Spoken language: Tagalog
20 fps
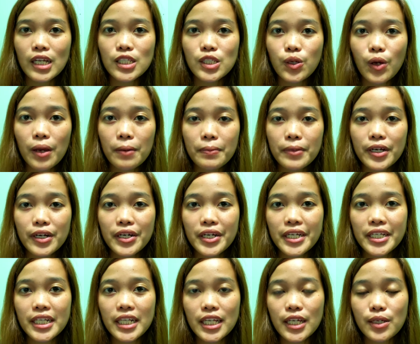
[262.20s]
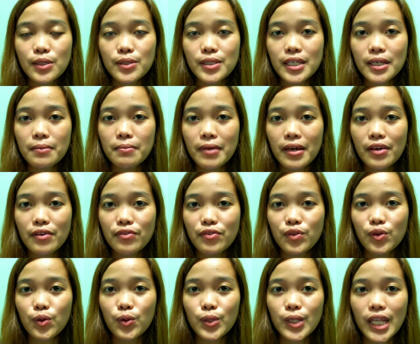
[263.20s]
So, I'm currently using my
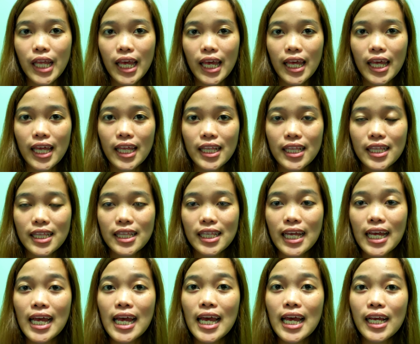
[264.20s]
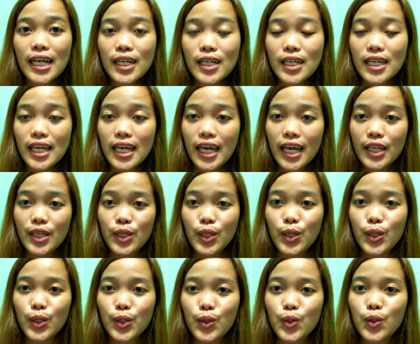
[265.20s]
phone and ito
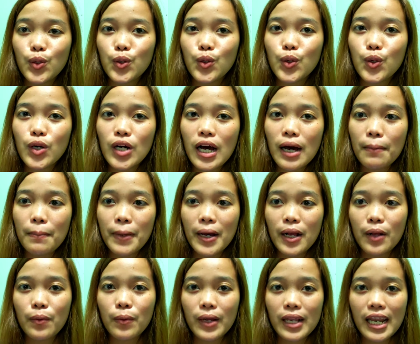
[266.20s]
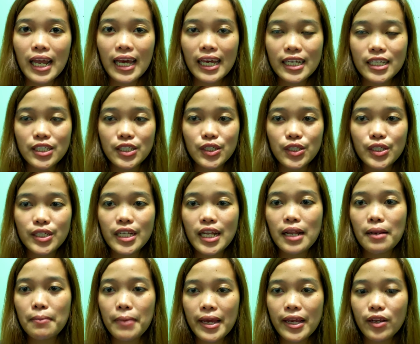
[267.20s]
yung kapag walang
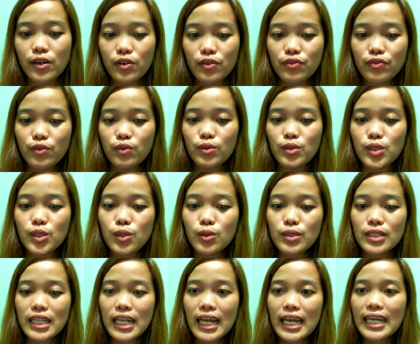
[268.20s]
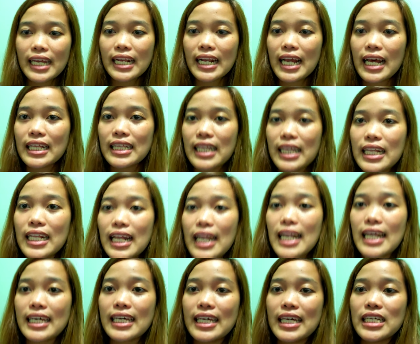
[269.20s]
external microphone. So, try natin na
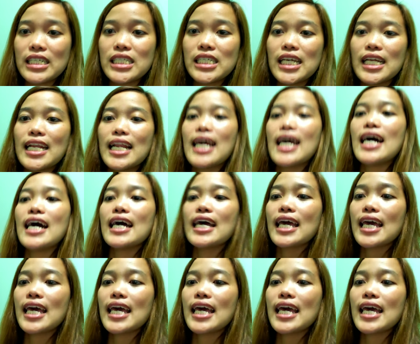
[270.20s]
lagyan siya ng